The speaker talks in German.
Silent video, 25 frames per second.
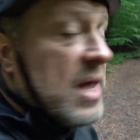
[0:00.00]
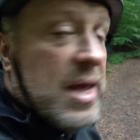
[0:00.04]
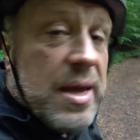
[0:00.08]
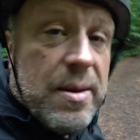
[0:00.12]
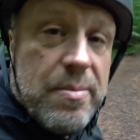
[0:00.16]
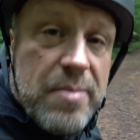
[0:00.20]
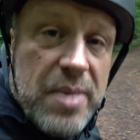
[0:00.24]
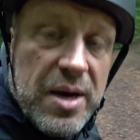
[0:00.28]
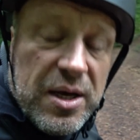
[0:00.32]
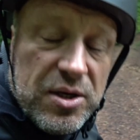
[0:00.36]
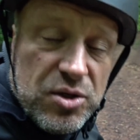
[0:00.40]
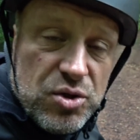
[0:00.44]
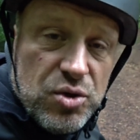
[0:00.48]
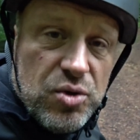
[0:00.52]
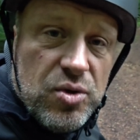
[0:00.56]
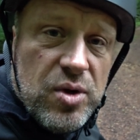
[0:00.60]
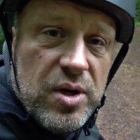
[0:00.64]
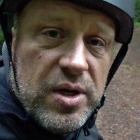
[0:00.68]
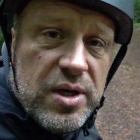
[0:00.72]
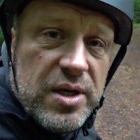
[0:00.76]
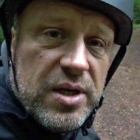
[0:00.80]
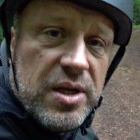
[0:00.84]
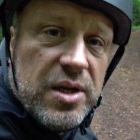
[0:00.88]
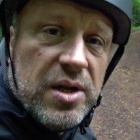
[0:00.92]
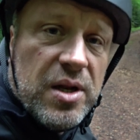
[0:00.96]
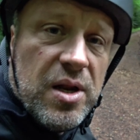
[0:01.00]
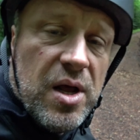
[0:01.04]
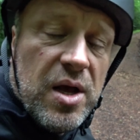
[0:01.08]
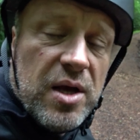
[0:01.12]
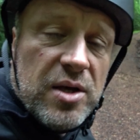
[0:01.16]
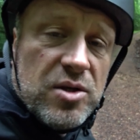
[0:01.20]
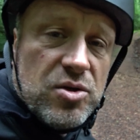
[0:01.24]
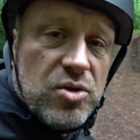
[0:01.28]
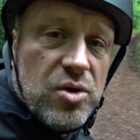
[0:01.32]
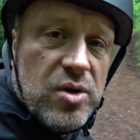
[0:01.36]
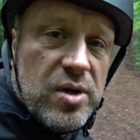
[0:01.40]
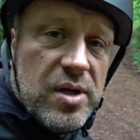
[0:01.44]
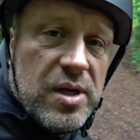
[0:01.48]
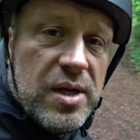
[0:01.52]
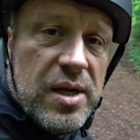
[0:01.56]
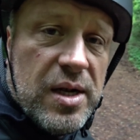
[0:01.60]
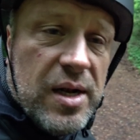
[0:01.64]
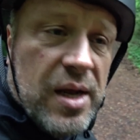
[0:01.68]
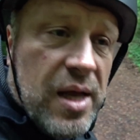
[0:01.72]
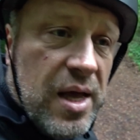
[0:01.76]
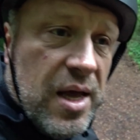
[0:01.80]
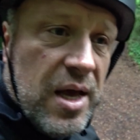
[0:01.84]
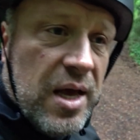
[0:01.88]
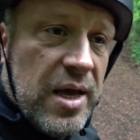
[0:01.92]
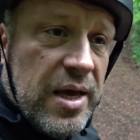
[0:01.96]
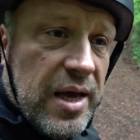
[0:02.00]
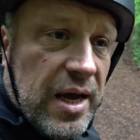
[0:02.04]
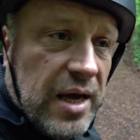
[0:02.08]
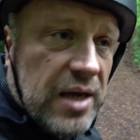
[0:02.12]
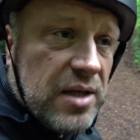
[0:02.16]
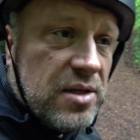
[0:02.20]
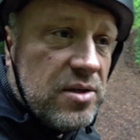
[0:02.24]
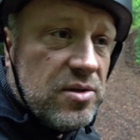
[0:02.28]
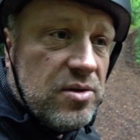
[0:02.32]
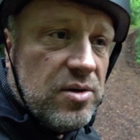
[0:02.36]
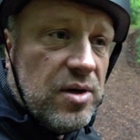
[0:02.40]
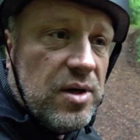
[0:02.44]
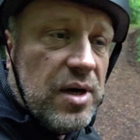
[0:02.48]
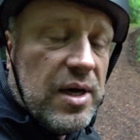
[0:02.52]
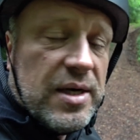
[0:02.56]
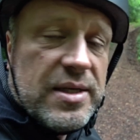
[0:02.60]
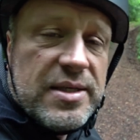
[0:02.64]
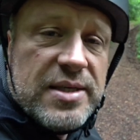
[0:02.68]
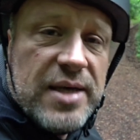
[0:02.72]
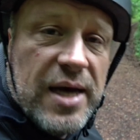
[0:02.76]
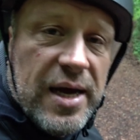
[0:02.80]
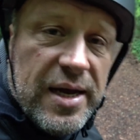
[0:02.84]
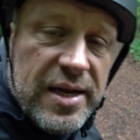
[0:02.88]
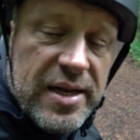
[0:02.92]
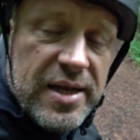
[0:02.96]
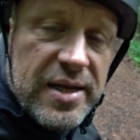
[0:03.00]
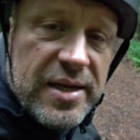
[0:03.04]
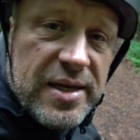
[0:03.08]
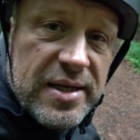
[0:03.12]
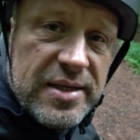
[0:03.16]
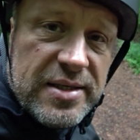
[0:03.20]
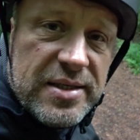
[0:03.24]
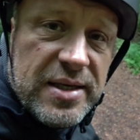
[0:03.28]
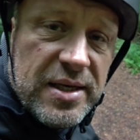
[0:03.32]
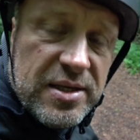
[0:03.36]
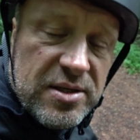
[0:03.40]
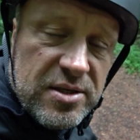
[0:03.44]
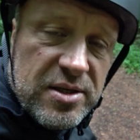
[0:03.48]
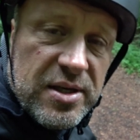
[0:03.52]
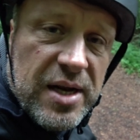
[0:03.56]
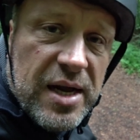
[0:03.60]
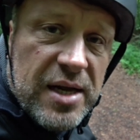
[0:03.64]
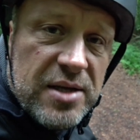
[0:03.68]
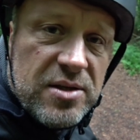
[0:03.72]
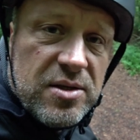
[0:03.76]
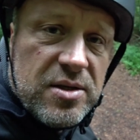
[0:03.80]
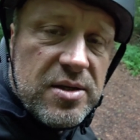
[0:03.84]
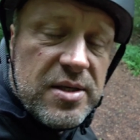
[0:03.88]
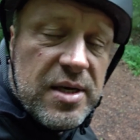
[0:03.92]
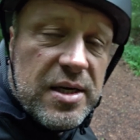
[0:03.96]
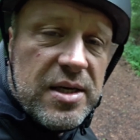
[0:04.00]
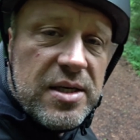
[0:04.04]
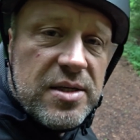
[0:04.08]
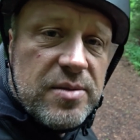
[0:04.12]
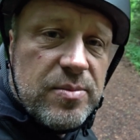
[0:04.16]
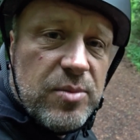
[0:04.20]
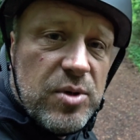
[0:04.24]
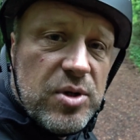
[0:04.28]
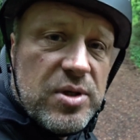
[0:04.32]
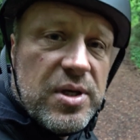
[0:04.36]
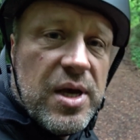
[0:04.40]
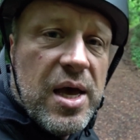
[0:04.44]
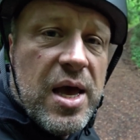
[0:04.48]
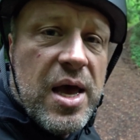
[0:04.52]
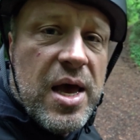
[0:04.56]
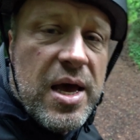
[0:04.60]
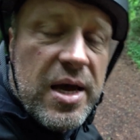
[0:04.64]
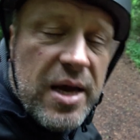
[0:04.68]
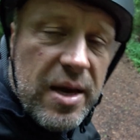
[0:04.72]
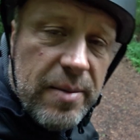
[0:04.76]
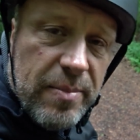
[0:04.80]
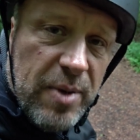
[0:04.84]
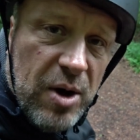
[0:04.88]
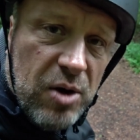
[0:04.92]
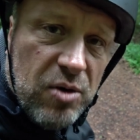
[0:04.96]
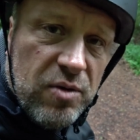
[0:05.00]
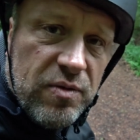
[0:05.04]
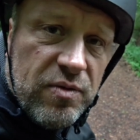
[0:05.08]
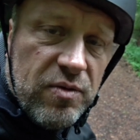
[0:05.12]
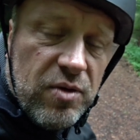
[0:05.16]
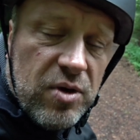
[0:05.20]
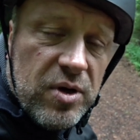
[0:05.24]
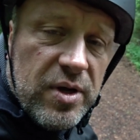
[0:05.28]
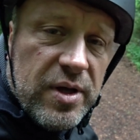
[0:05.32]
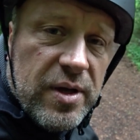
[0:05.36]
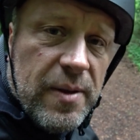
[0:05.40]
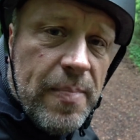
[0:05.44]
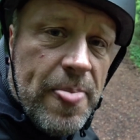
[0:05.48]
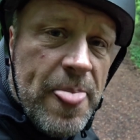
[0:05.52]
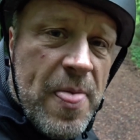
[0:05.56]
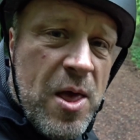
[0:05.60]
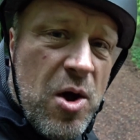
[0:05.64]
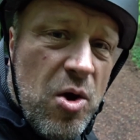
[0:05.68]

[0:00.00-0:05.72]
im südlichen Sündel ja, zur Zeit des Nationalsozialismus gebaut wurde.